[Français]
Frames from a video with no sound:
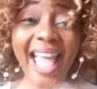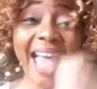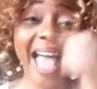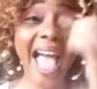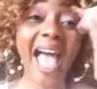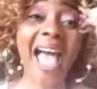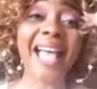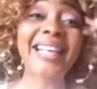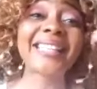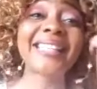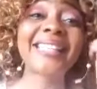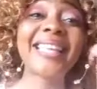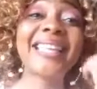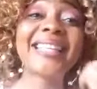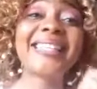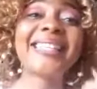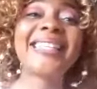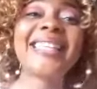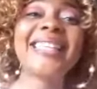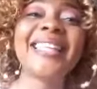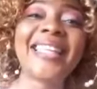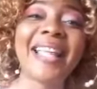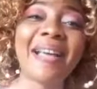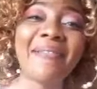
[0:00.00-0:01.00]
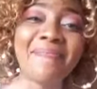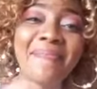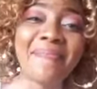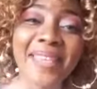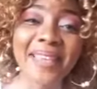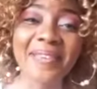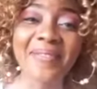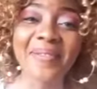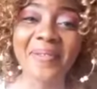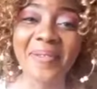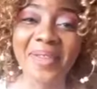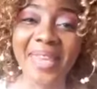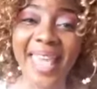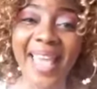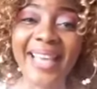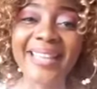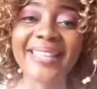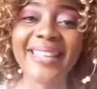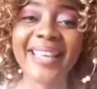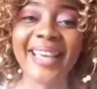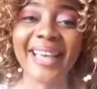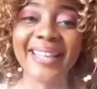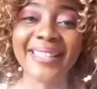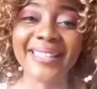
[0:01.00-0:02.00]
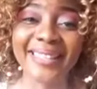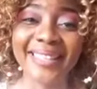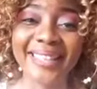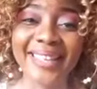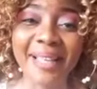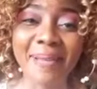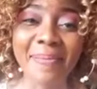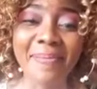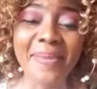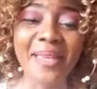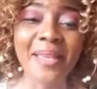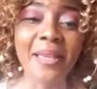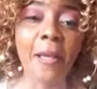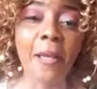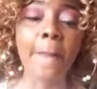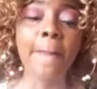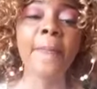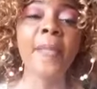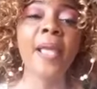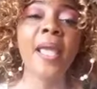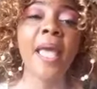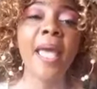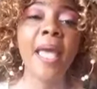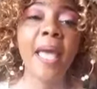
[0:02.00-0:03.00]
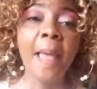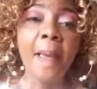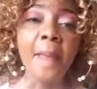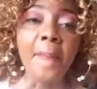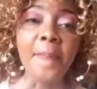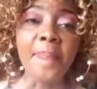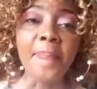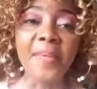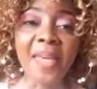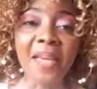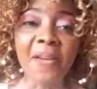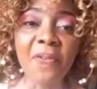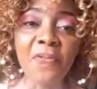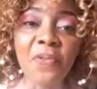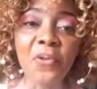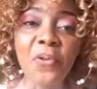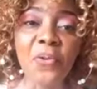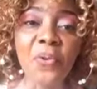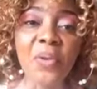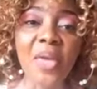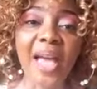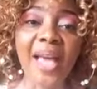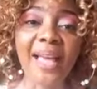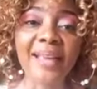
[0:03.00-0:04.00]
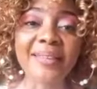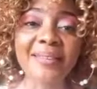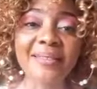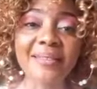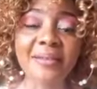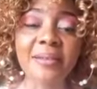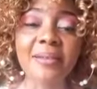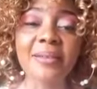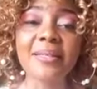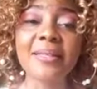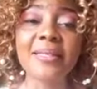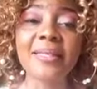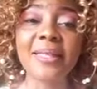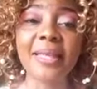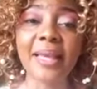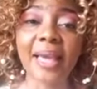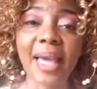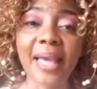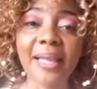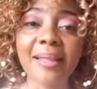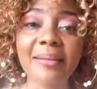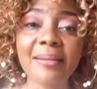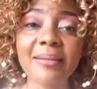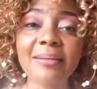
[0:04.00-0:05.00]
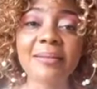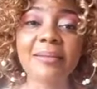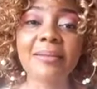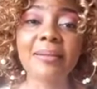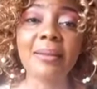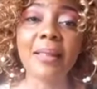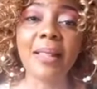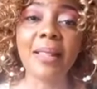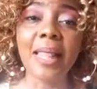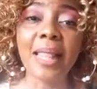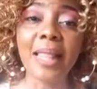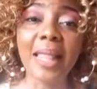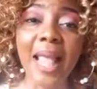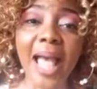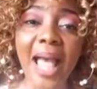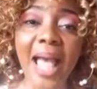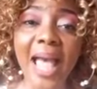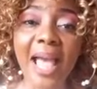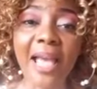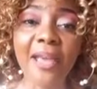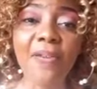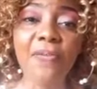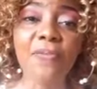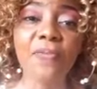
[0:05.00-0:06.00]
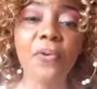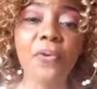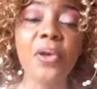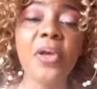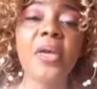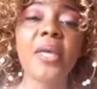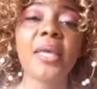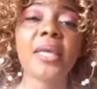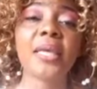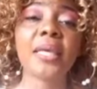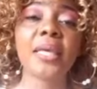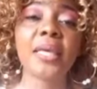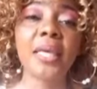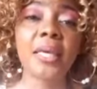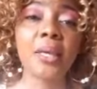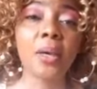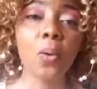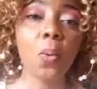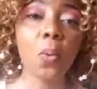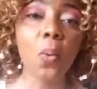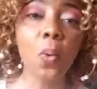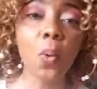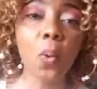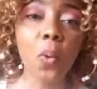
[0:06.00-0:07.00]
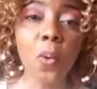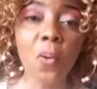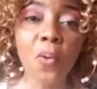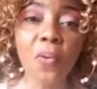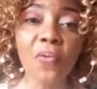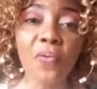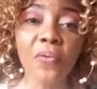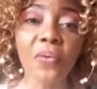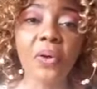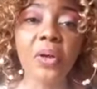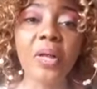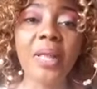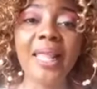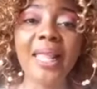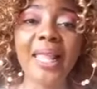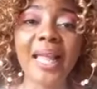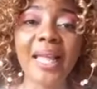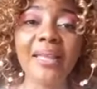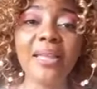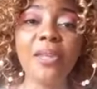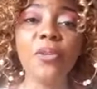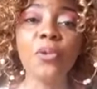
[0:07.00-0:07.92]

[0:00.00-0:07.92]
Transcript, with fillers: assez dynamique. Oui, elle sera dynamique. Bienvenue à ce direct, ce live qui ouvre l'année